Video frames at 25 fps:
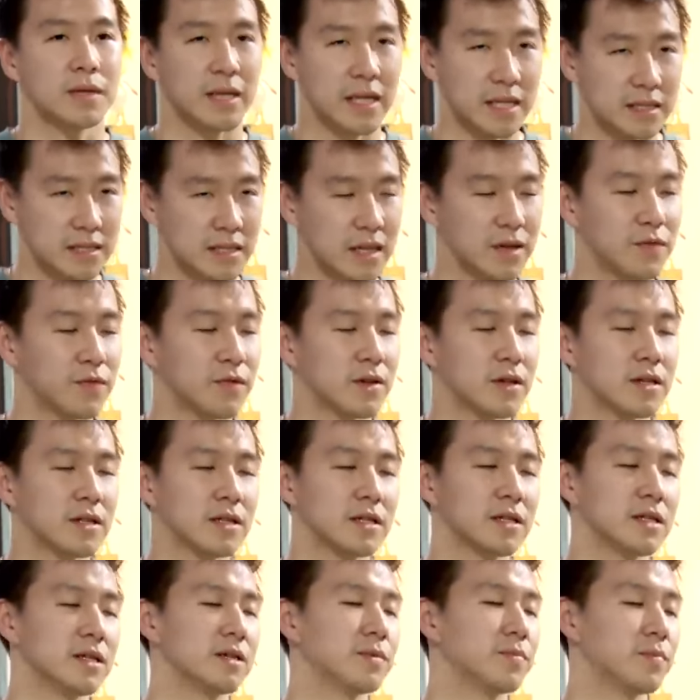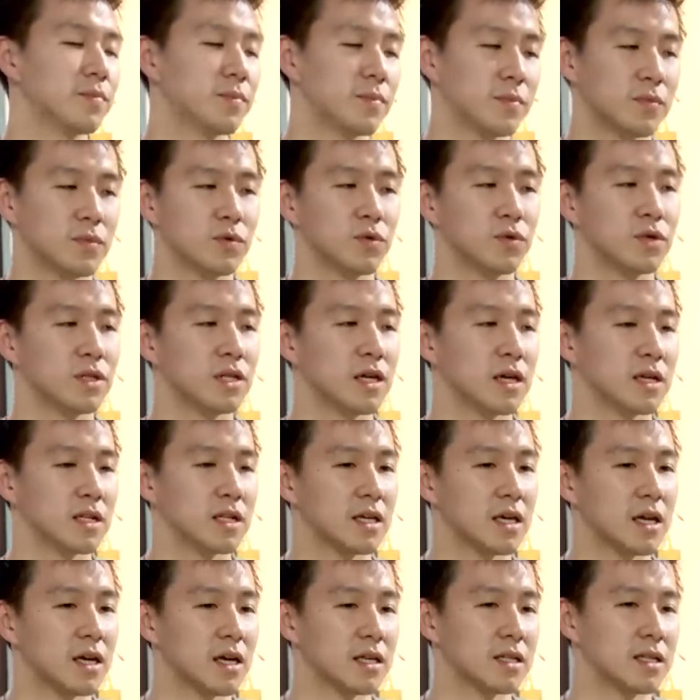next level di
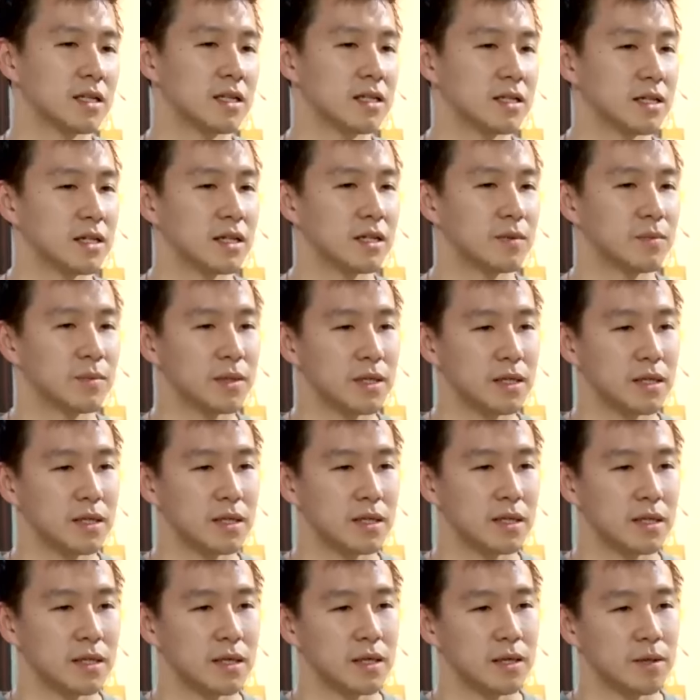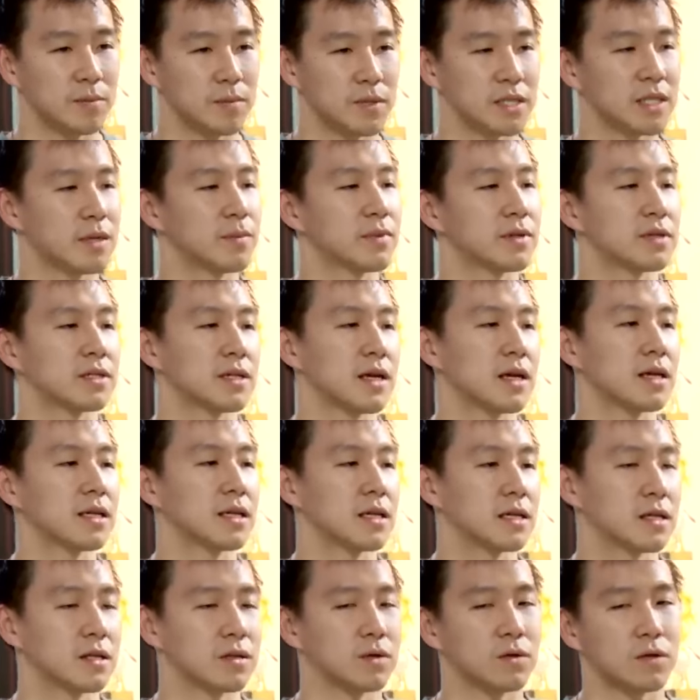dunianya jadinya lebih bisa
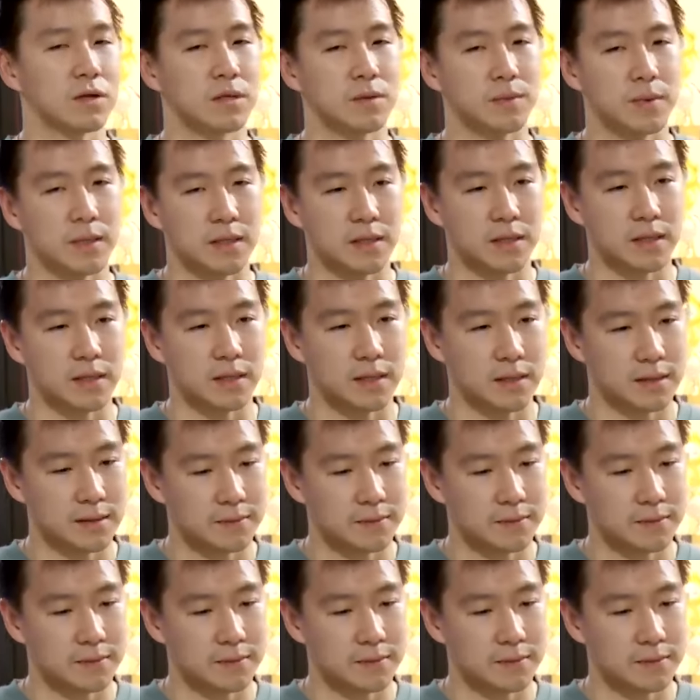bersaing gitu ke depannya